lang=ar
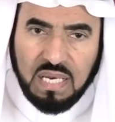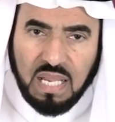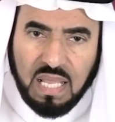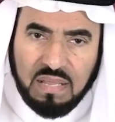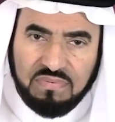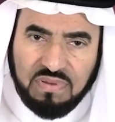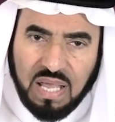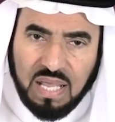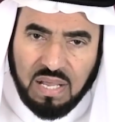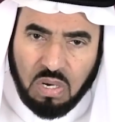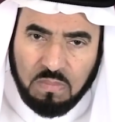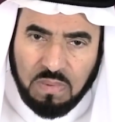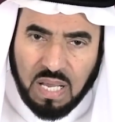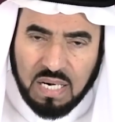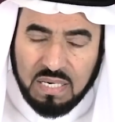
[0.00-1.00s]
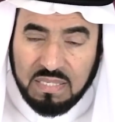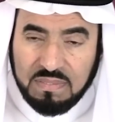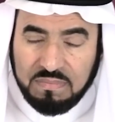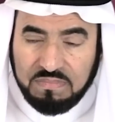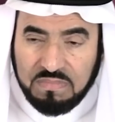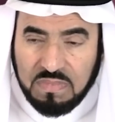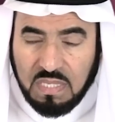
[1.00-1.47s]
فعمر
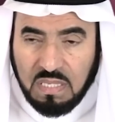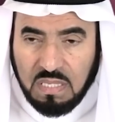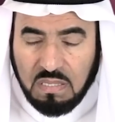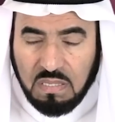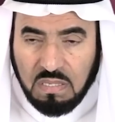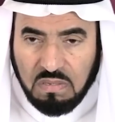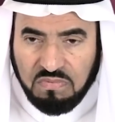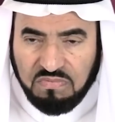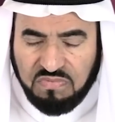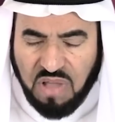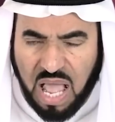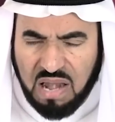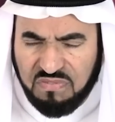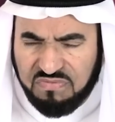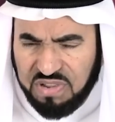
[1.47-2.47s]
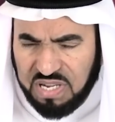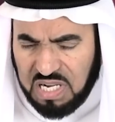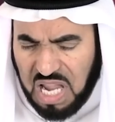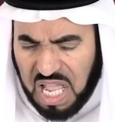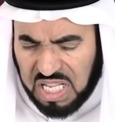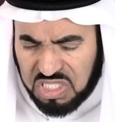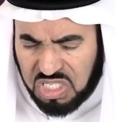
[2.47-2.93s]
فعل فعلة
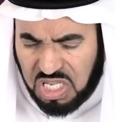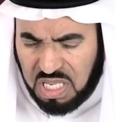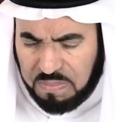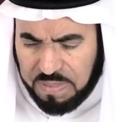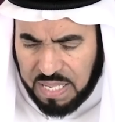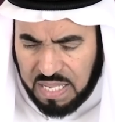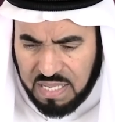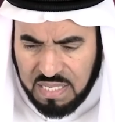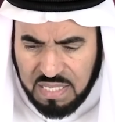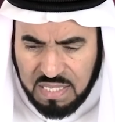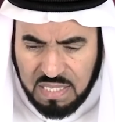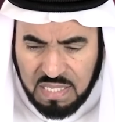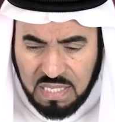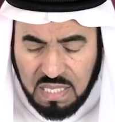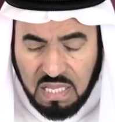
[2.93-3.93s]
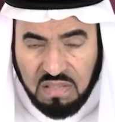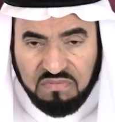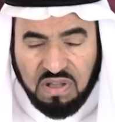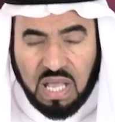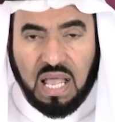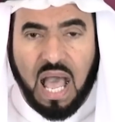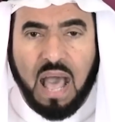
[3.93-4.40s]
عجيبة
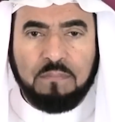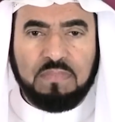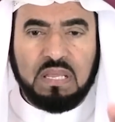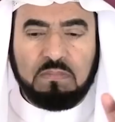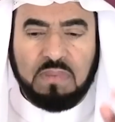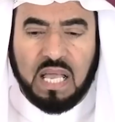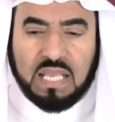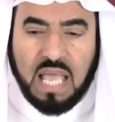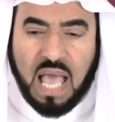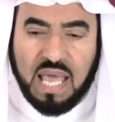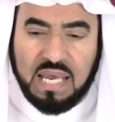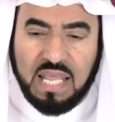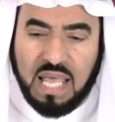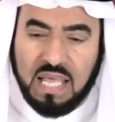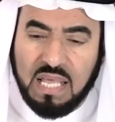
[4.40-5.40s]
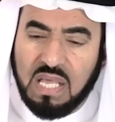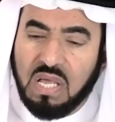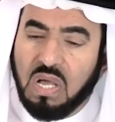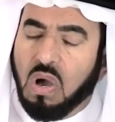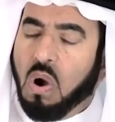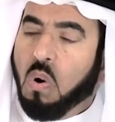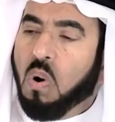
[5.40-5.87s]
فقام من مكانه
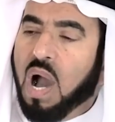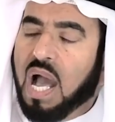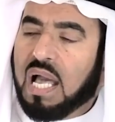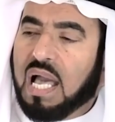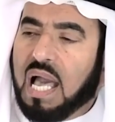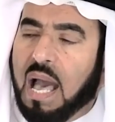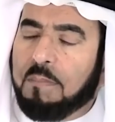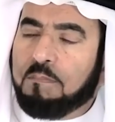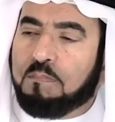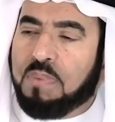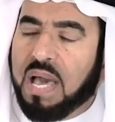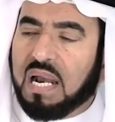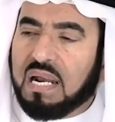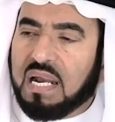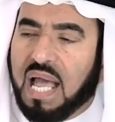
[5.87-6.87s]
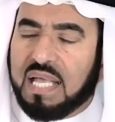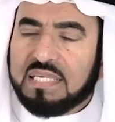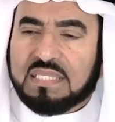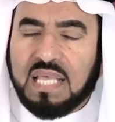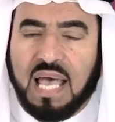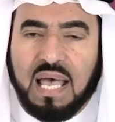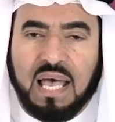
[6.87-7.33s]
وقبل
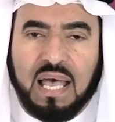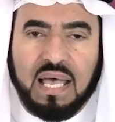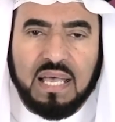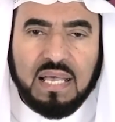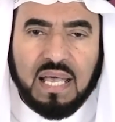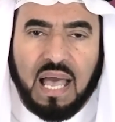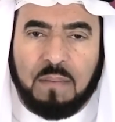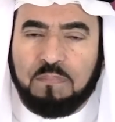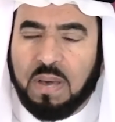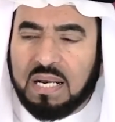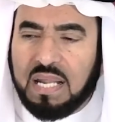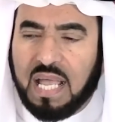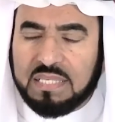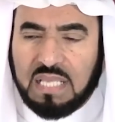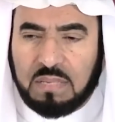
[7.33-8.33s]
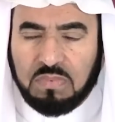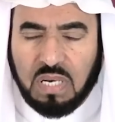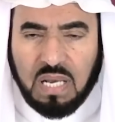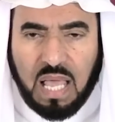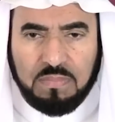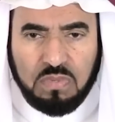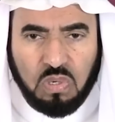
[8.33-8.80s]
رأسه قبل رأس عبد
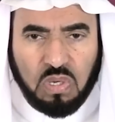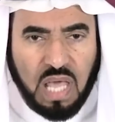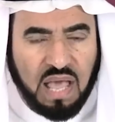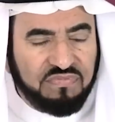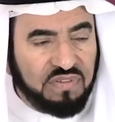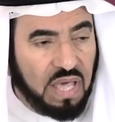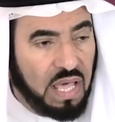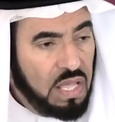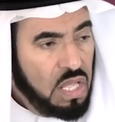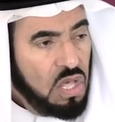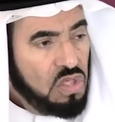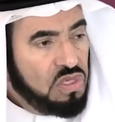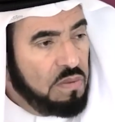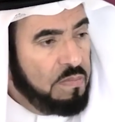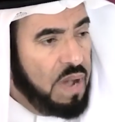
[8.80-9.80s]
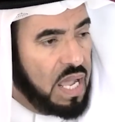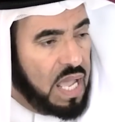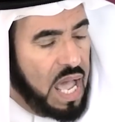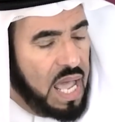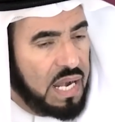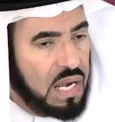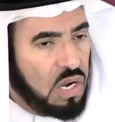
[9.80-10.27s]
الله بن حذافة ثم
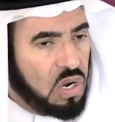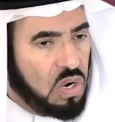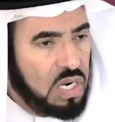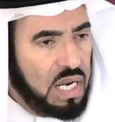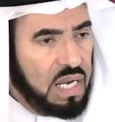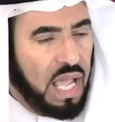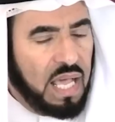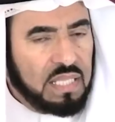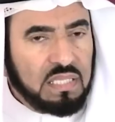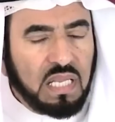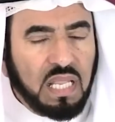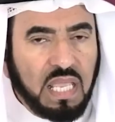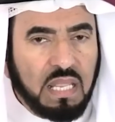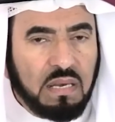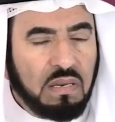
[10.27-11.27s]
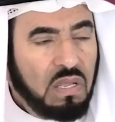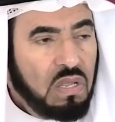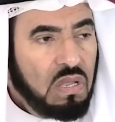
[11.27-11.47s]
قال لكل الحاضرين